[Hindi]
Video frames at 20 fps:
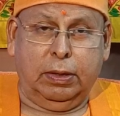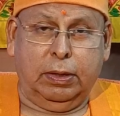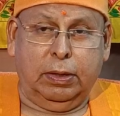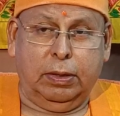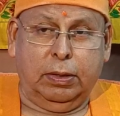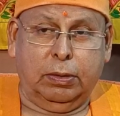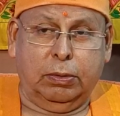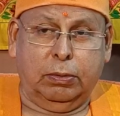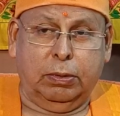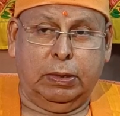
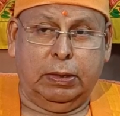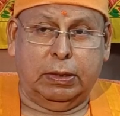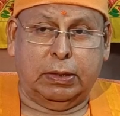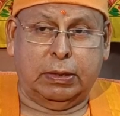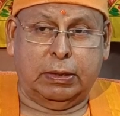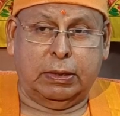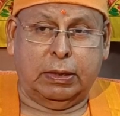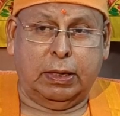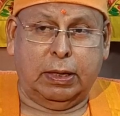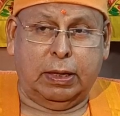तो
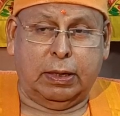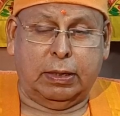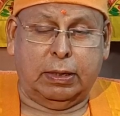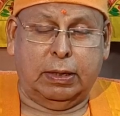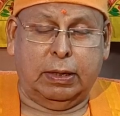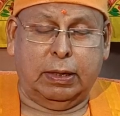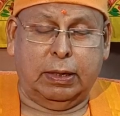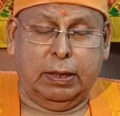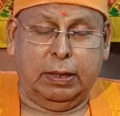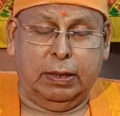इससे हटने
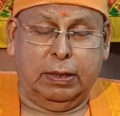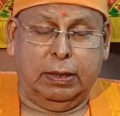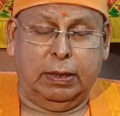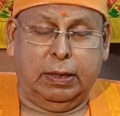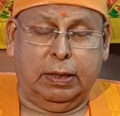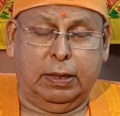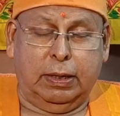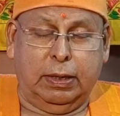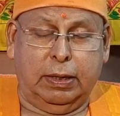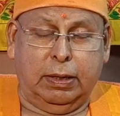के
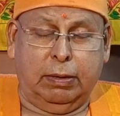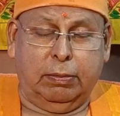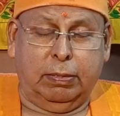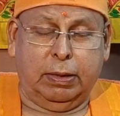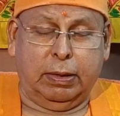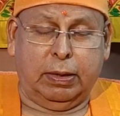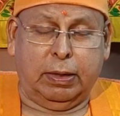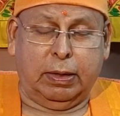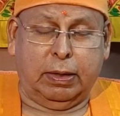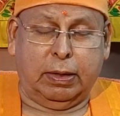लिए हमें
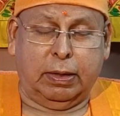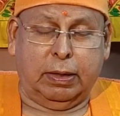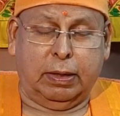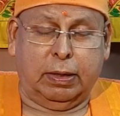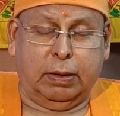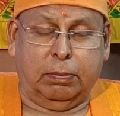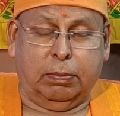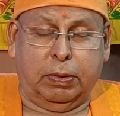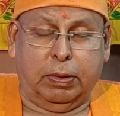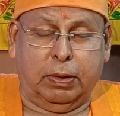क्या करना
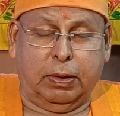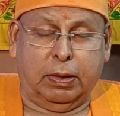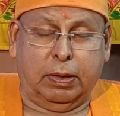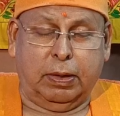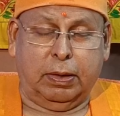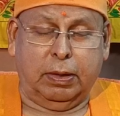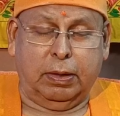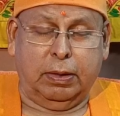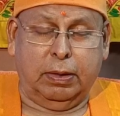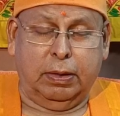पड़ेगा
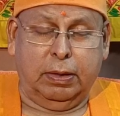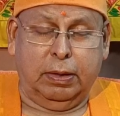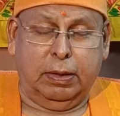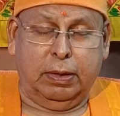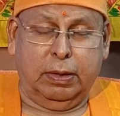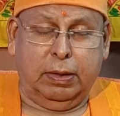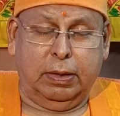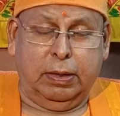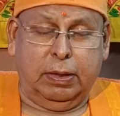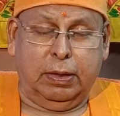
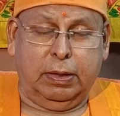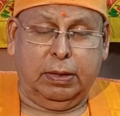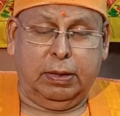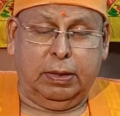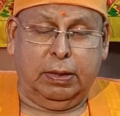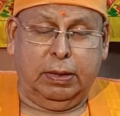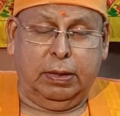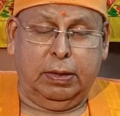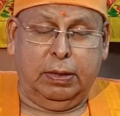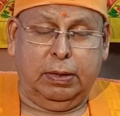कि
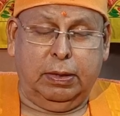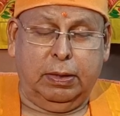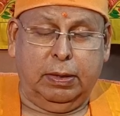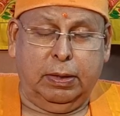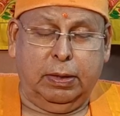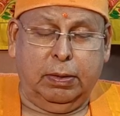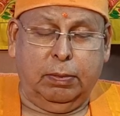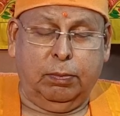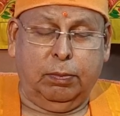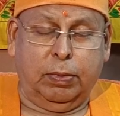
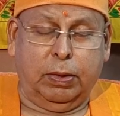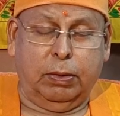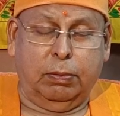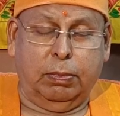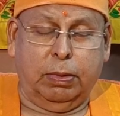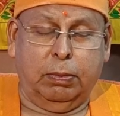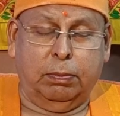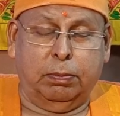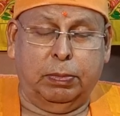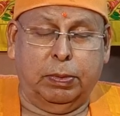मन में
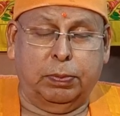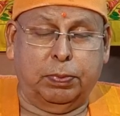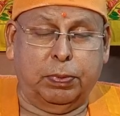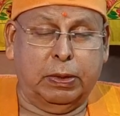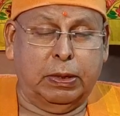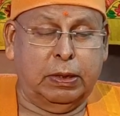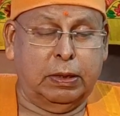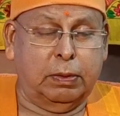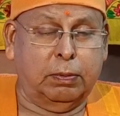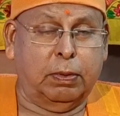
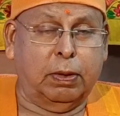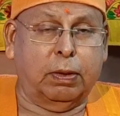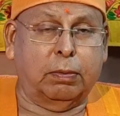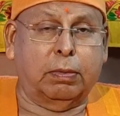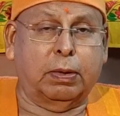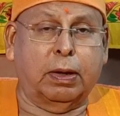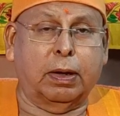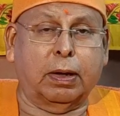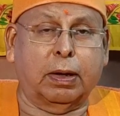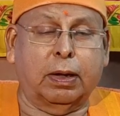विपरीत
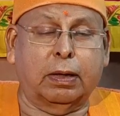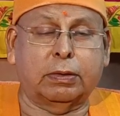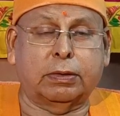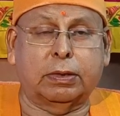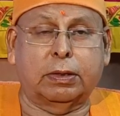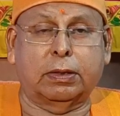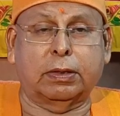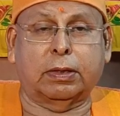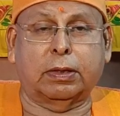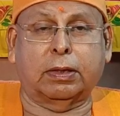भावना का
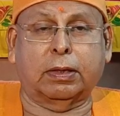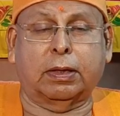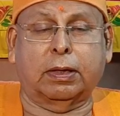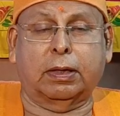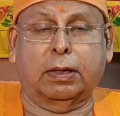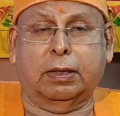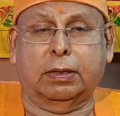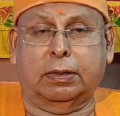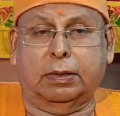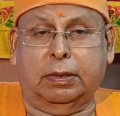चिंतन
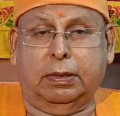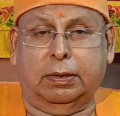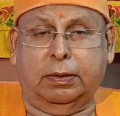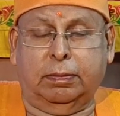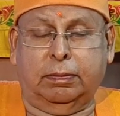करना चाहिए